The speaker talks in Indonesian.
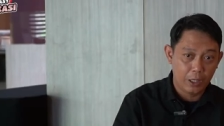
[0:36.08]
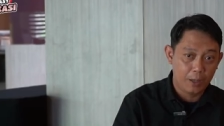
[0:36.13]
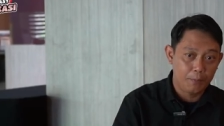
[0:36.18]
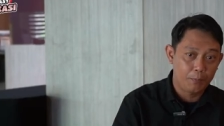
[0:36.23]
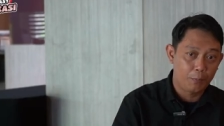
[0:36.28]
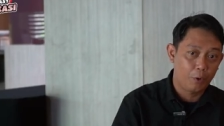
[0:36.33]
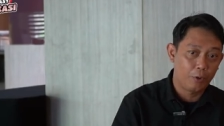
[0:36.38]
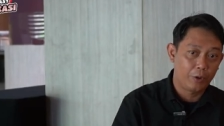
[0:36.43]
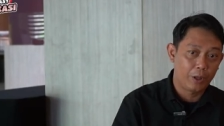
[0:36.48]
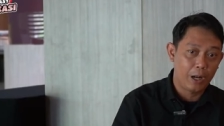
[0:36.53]
dalam
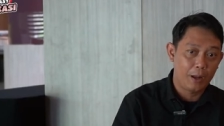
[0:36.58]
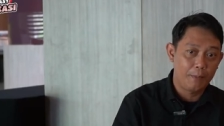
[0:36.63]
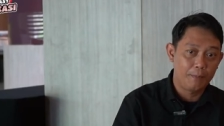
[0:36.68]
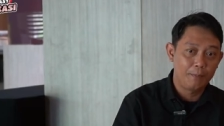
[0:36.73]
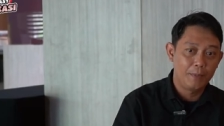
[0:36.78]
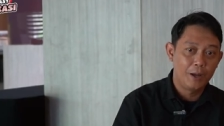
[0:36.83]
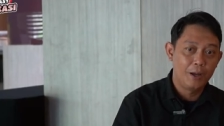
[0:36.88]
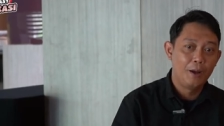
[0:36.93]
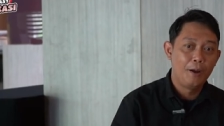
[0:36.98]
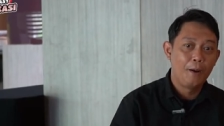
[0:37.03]

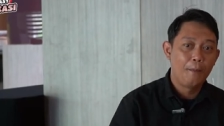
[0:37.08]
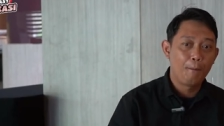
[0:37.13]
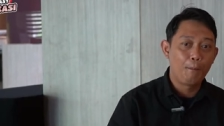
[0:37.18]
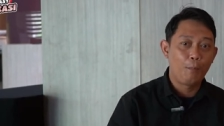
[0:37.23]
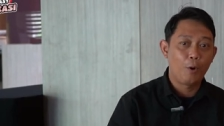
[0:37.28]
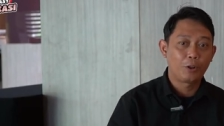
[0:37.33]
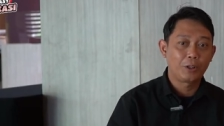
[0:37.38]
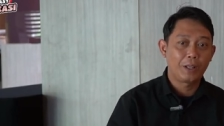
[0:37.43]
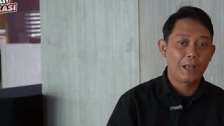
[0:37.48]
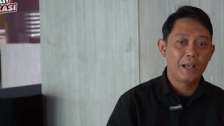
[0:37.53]
program
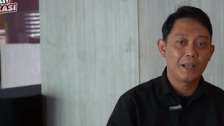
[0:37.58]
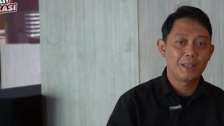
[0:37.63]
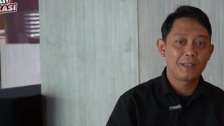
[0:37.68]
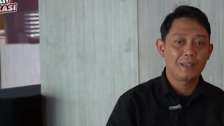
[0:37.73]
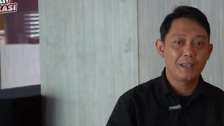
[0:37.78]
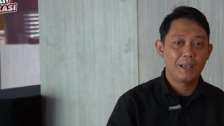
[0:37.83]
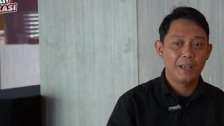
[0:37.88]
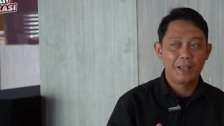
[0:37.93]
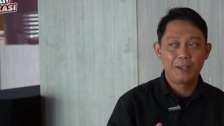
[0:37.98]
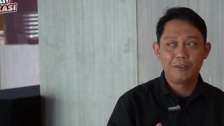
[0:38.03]

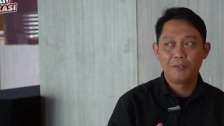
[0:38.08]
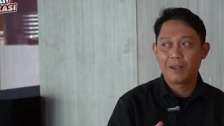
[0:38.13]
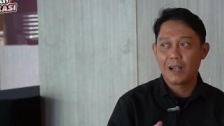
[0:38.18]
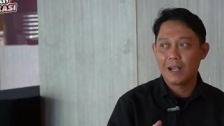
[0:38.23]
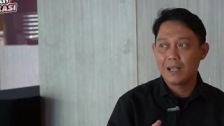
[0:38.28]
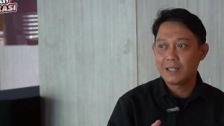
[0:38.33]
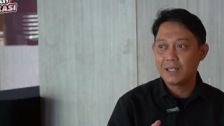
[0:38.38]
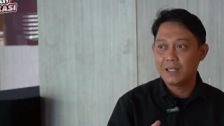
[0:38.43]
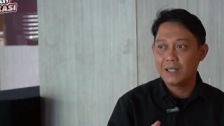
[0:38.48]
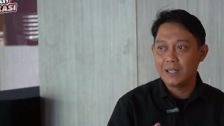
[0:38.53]
podcast
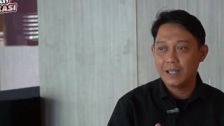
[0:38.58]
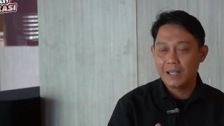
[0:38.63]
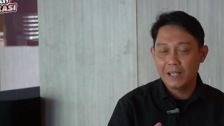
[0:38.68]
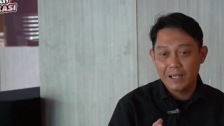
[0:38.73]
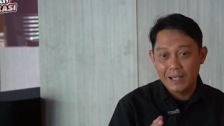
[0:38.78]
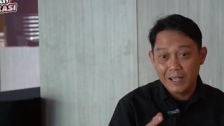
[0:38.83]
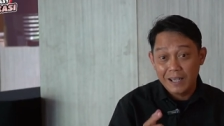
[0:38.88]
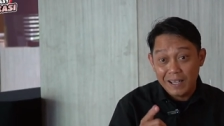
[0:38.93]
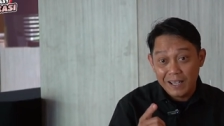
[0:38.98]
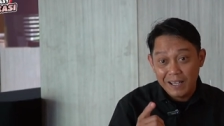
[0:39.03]
edukasi.
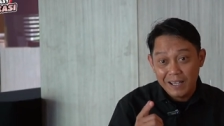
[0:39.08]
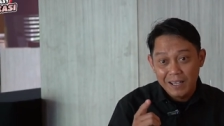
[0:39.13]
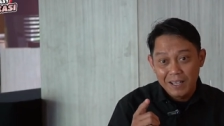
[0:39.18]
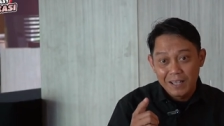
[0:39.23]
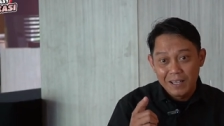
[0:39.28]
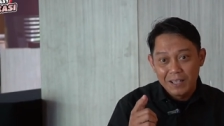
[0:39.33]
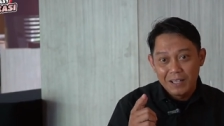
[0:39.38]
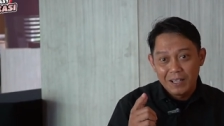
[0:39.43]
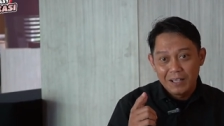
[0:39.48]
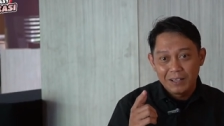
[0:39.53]
Ini
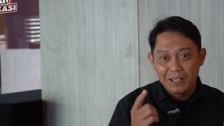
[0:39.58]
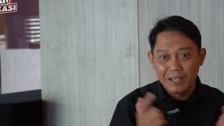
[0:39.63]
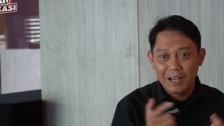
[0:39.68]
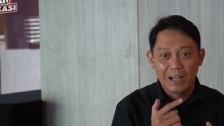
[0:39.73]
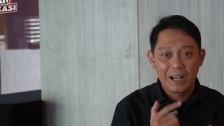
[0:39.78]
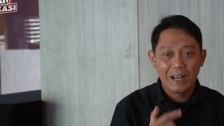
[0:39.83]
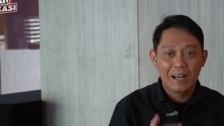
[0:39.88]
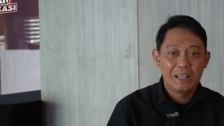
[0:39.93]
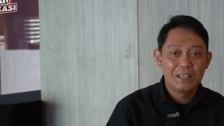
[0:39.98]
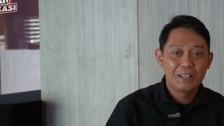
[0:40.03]

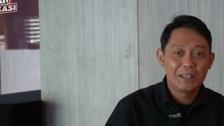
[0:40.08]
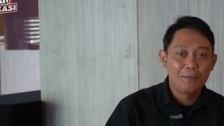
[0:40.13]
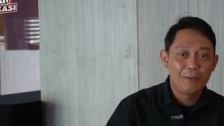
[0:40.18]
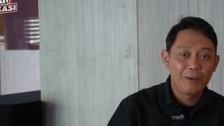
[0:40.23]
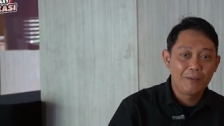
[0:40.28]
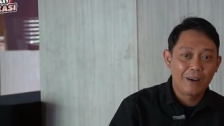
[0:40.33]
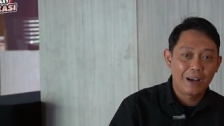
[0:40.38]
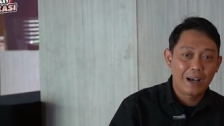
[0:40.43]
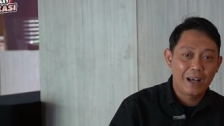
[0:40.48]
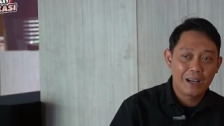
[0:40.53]
tidak kalah
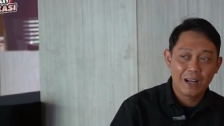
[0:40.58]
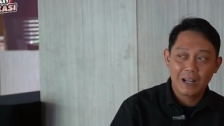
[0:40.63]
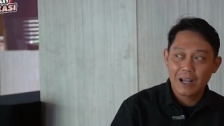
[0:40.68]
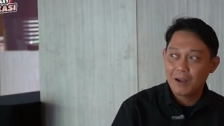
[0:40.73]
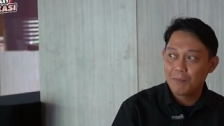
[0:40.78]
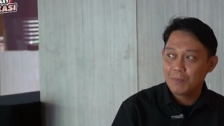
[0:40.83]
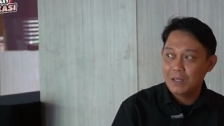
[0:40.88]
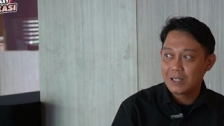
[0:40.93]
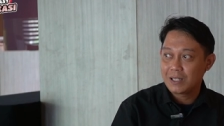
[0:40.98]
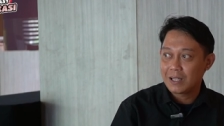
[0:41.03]
istimewa karena
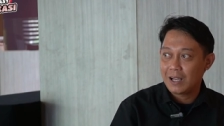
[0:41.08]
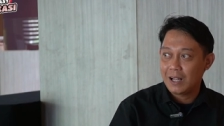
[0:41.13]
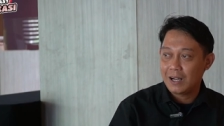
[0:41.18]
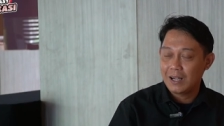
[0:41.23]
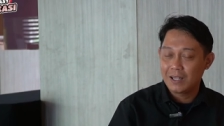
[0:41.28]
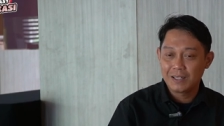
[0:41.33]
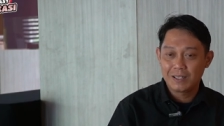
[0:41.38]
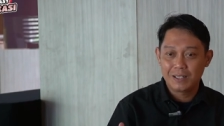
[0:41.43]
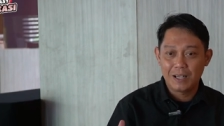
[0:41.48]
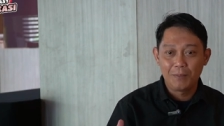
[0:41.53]
kami
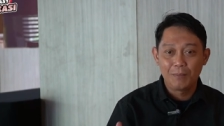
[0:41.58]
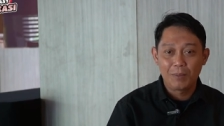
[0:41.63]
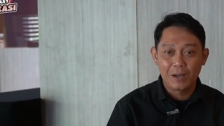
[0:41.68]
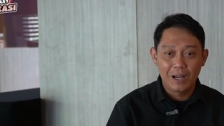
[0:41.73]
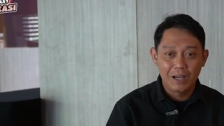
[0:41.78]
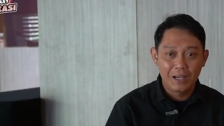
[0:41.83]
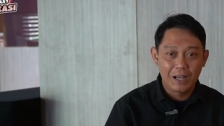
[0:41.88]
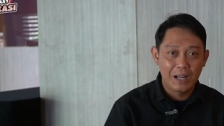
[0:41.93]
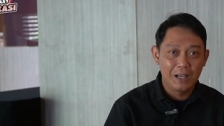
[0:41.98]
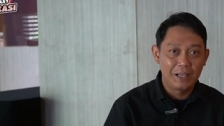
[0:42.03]
sekarang sedang
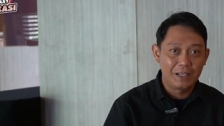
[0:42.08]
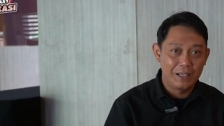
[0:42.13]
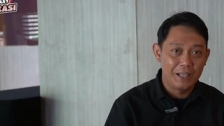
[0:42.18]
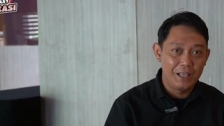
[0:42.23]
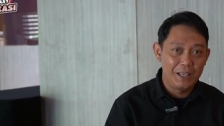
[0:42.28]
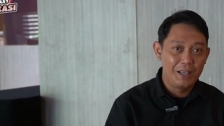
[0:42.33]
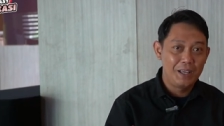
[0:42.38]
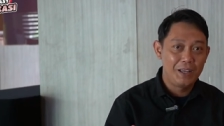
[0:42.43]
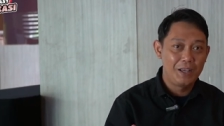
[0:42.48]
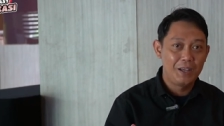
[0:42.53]
berada
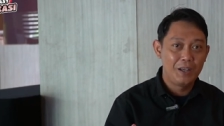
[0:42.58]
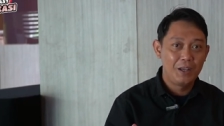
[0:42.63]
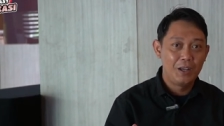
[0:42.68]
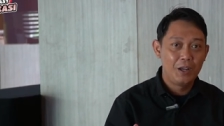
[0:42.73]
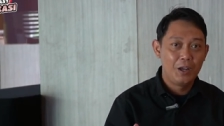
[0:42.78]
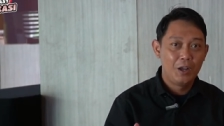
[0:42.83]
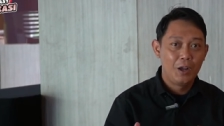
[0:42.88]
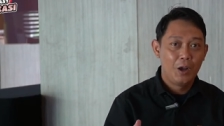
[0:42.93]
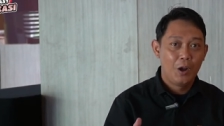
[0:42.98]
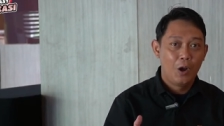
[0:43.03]
di
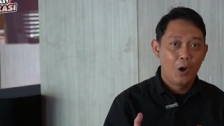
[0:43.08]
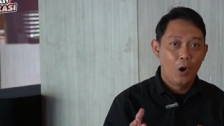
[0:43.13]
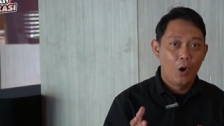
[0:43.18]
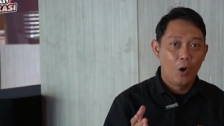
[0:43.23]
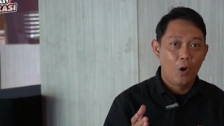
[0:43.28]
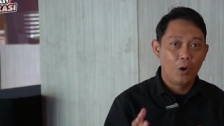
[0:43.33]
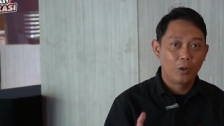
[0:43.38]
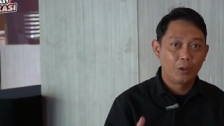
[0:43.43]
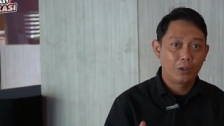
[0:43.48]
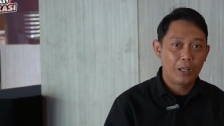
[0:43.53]

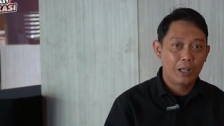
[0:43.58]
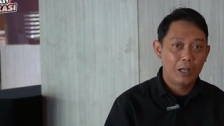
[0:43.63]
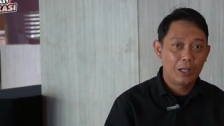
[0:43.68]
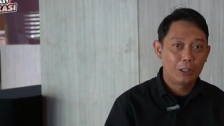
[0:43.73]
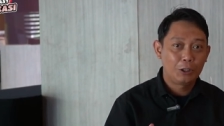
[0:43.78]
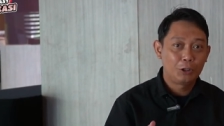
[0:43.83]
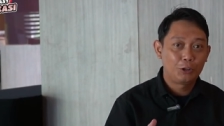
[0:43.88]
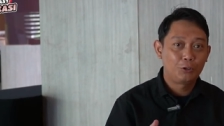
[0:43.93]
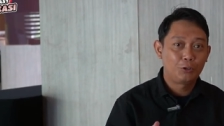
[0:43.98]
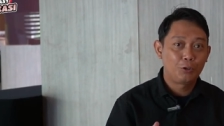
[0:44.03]

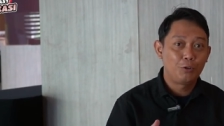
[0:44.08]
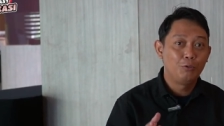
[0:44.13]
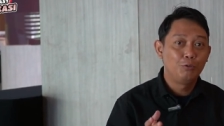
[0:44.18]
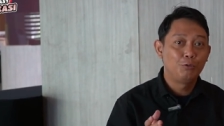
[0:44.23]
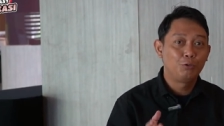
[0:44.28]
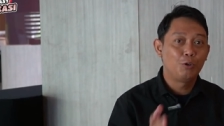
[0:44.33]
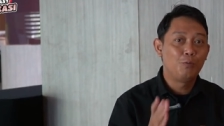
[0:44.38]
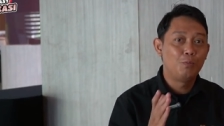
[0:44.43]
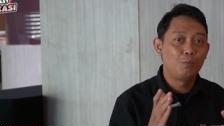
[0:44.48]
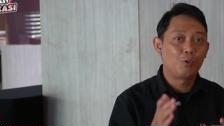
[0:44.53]
Hotel
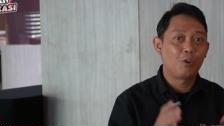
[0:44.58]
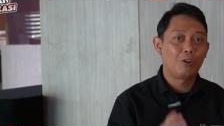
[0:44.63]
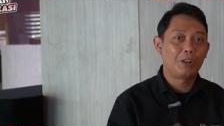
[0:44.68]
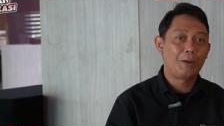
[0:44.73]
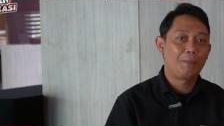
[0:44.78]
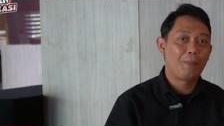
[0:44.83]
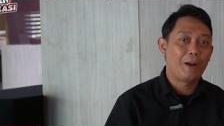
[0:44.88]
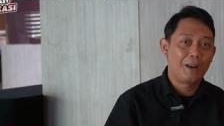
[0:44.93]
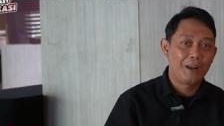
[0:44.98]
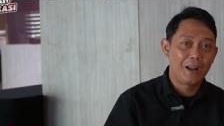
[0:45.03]
Truntum
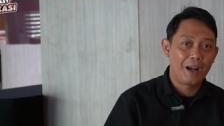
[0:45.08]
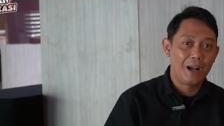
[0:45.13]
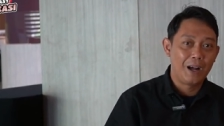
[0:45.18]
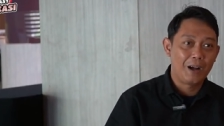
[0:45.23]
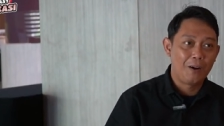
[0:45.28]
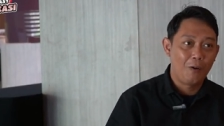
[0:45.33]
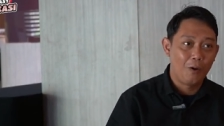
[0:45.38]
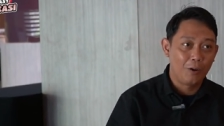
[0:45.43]
Kota Padang,